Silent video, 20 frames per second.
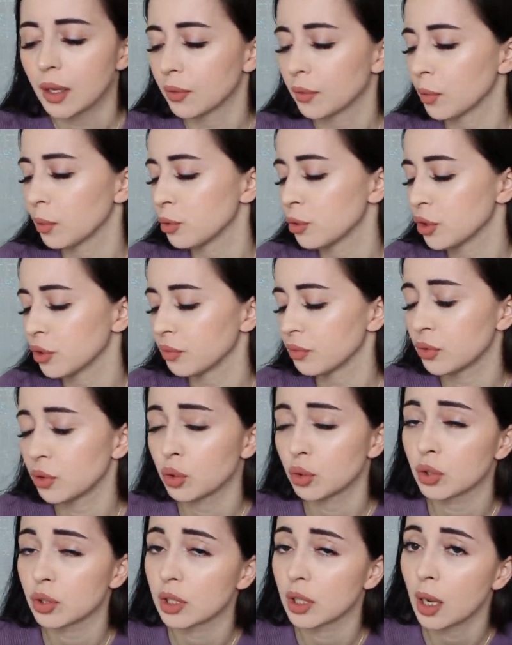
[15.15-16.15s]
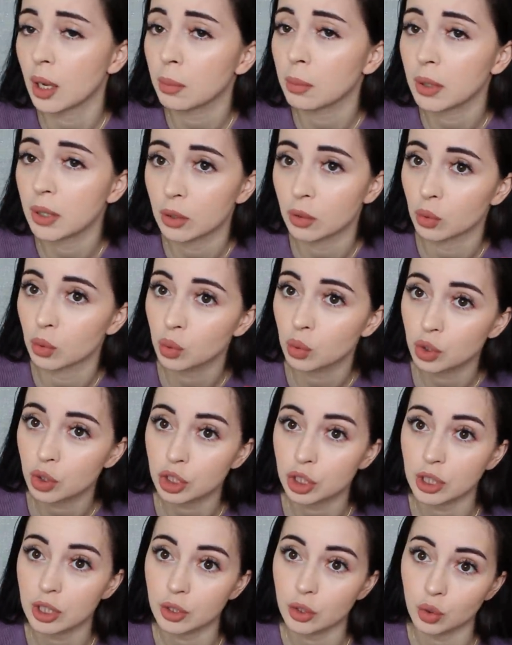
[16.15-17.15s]
В общем, все самое
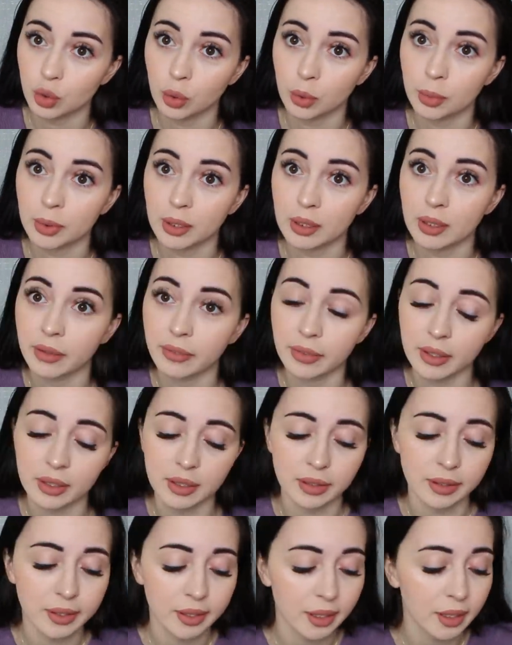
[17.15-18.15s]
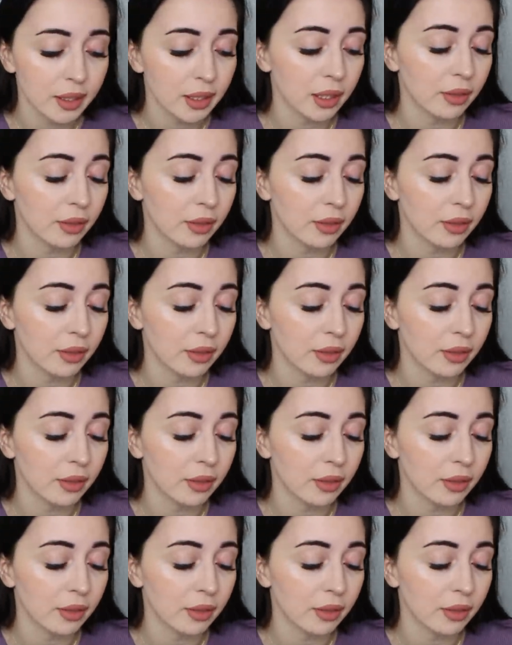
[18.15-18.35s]
лучшее собрано в этот сет.